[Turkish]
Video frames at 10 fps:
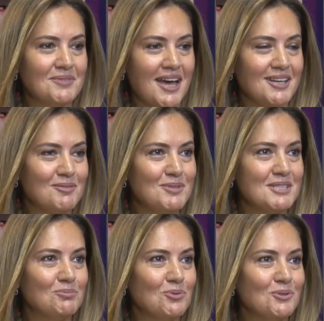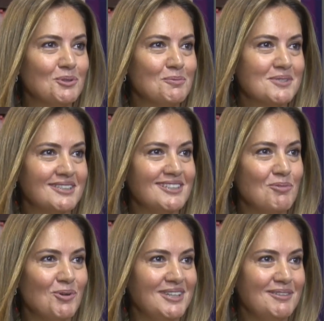yani bizim programımızda
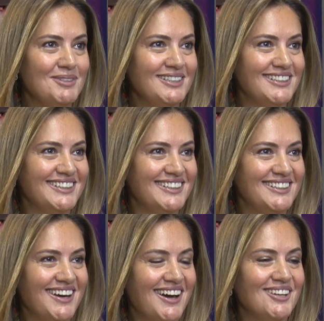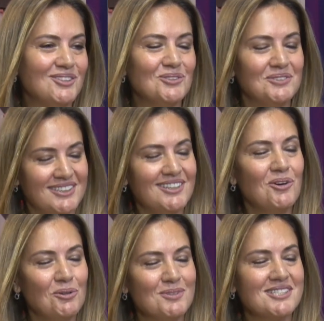da böyle bir Çok e, aynı geldi. günde
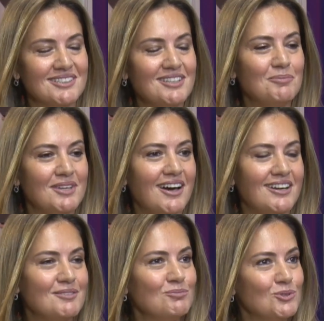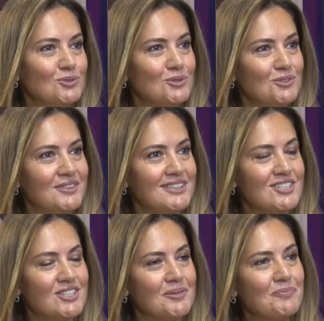olması evet. da bir ayrı mutluluk verici.